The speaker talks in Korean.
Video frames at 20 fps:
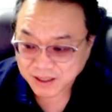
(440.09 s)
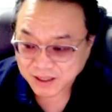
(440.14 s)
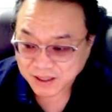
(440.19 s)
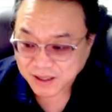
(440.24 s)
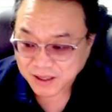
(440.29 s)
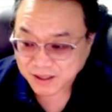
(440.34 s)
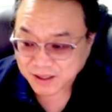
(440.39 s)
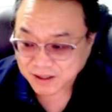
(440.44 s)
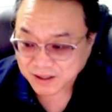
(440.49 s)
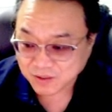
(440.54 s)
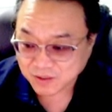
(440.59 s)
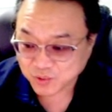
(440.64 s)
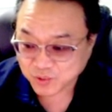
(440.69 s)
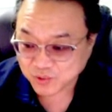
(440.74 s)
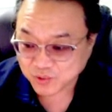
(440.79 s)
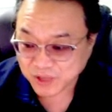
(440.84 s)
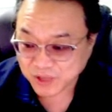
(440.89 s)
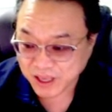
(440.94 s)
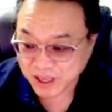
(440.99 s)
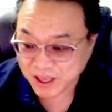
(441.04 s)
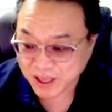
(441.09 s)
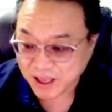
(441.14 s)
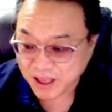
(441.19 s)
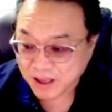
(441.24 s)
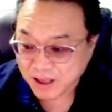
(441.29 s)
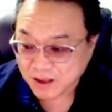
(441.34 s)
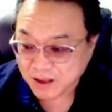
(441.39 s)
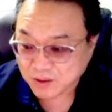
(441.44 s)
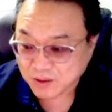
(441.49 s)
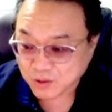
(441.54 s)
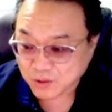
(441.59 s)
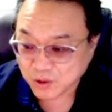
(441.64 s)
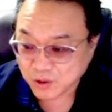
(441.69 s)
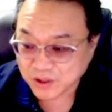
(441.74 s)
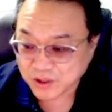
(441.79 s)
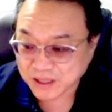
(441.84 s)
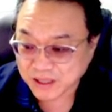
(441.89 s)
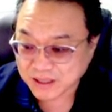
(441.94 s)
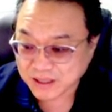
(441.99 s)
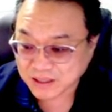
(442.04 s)
자, 이런 부분에
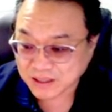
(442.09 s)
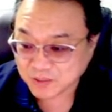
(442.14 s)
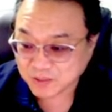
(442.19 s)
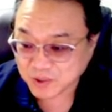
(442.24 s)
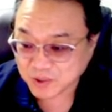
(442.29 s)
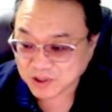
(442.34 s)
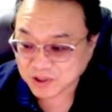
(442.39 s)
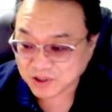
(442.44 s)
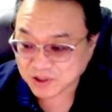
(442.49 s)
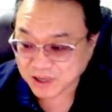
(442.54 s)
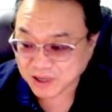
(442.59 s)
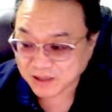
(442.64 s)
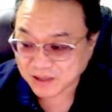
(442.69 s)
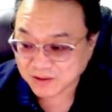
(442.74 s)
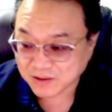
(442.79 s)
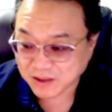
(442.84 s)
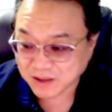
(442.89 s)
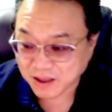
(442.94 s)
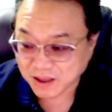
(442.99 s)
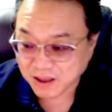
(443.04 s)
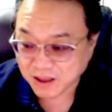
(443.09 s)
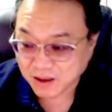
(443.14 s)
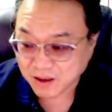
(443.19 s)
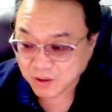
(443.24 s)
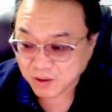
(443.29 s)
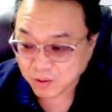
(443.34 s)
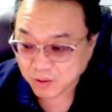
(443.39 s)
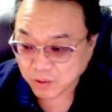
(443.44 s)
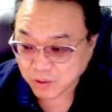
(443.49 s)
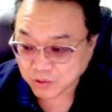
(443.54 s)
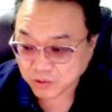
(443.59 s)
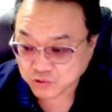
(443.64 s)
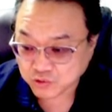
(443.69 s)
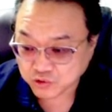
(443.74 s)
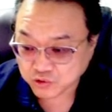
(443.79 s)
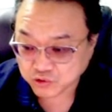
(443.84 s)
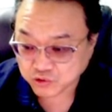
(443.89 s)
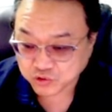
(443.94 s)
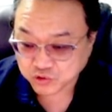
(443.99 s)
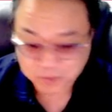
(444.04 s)
돌려낸다 싶어서 들어갔는데
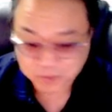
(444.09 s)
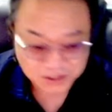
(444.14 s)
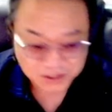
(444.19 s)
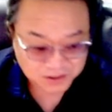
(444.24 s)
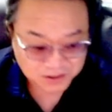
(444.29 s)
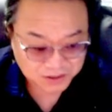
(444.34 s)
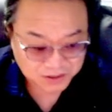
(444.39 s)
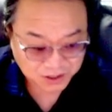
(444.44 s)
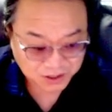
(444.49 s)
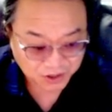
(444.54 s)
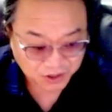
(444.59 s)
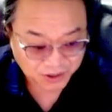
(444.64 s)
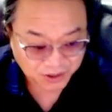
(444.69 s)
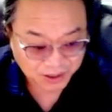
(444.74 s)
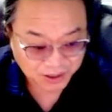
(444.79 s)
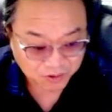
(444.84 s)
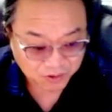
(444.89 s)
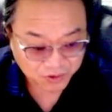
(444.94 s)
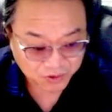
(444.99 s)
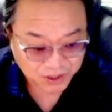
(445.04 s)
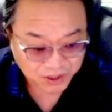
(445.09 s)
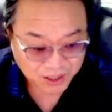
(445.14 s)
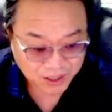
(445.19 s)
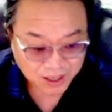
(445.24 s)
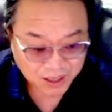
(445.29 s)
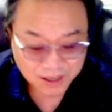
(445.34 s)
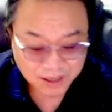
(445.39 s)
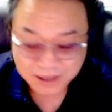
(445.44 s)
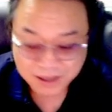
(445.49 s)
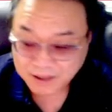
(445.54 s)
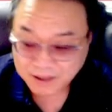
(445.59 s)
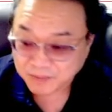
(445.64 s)
오, 축축축 빠지는데 기관 외국인